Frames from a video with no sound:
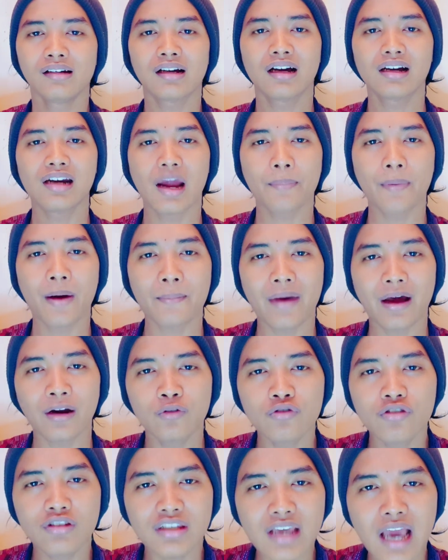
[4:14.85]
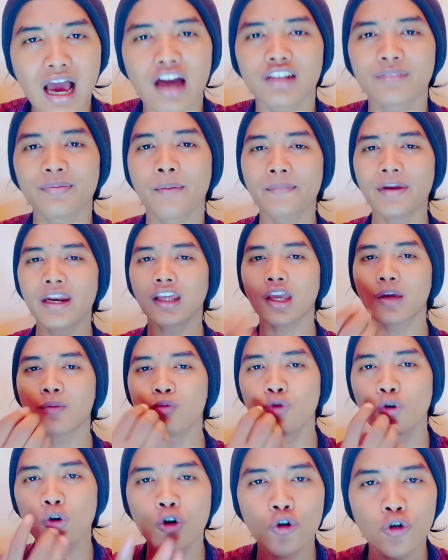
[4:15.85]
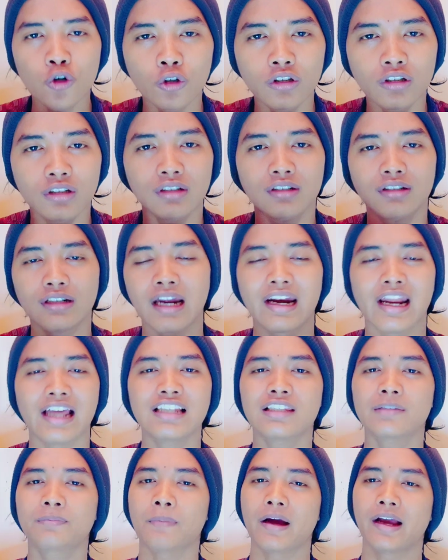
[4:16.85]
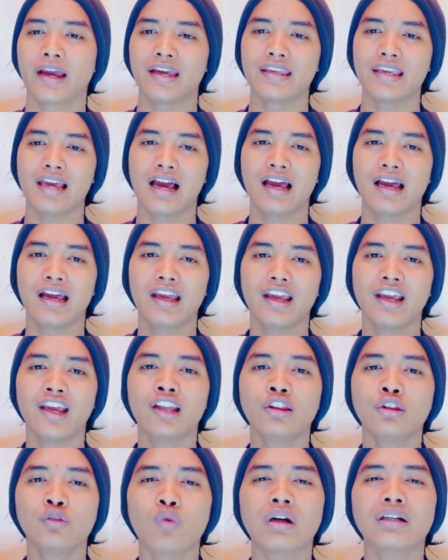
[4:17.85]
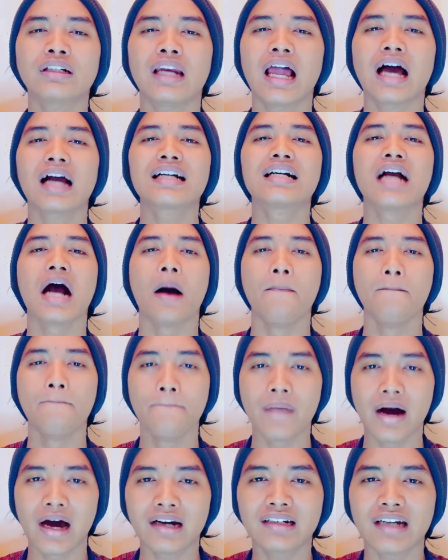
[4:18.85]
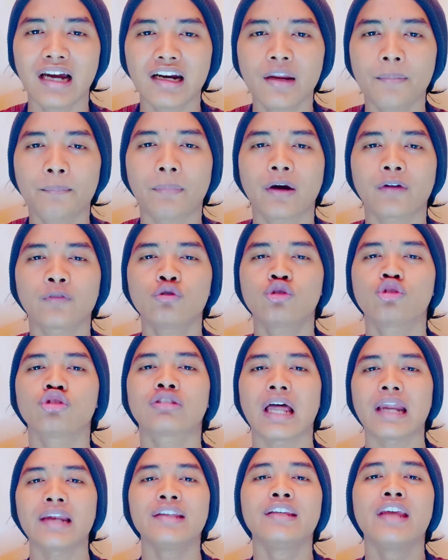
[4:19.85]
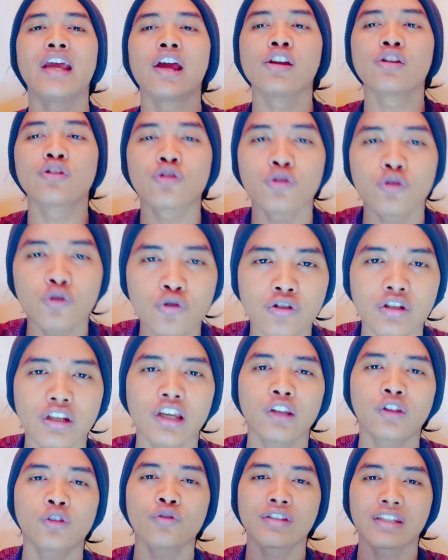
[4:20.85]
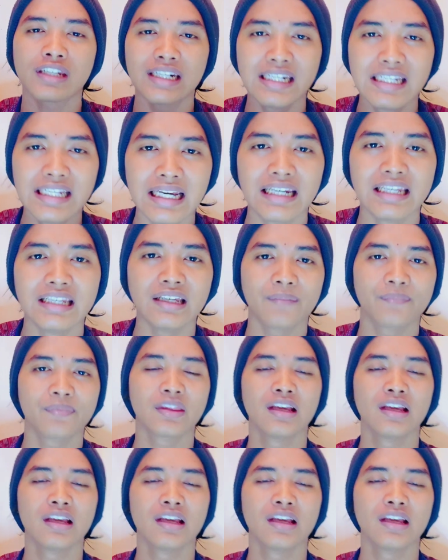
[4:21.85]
Kenapa manusia harus memiliki mulut dan lain sebagainya? itu adalah gambar dari perwujudan Yesus itu sendiri.